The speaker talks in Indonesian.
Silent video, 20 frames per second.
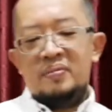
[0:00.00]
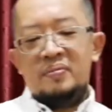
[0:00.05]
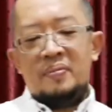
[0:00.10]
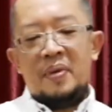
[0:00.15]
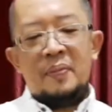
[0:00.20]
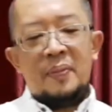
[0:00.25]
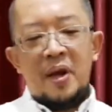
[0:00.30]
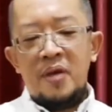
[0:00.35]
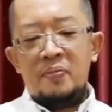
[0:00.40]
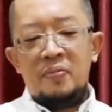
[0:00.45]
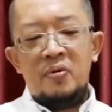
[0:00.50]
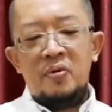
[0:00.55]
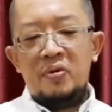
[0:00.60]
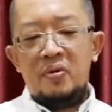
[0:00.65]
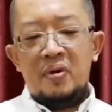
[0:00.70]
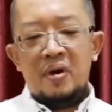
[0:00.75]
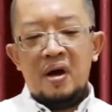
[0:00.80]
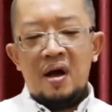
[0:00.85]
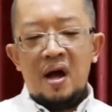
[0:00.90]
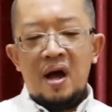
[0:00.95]
Bapak Ibu,
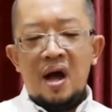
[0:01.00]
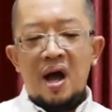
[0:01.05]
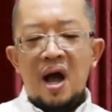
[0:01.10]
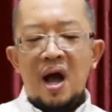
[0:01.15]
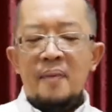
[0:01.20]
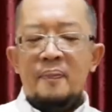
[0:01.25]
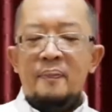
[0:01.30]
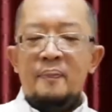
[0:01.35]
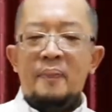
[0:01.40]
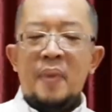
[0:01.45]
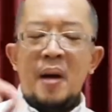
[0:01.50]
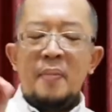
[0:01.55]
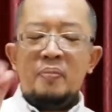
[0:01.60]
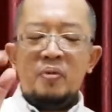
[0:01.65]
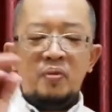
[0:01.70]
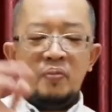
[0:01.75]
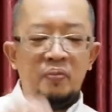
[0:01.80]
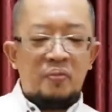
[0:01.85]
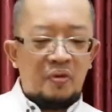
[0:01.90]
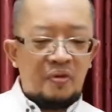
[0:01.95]

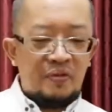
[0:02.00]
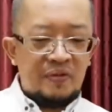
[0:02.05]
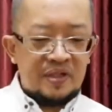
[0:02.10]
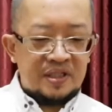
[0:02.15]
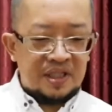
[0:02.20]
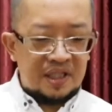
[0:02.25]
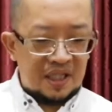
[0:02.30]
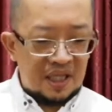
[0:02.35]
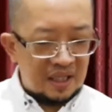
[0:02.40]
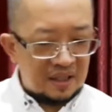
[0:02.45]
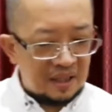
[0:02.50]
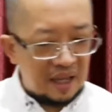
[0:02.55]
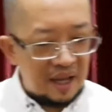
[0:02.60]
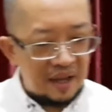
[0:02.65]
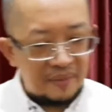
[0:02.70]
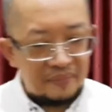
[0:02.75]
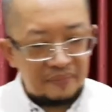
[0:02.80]
apapun profesi kita,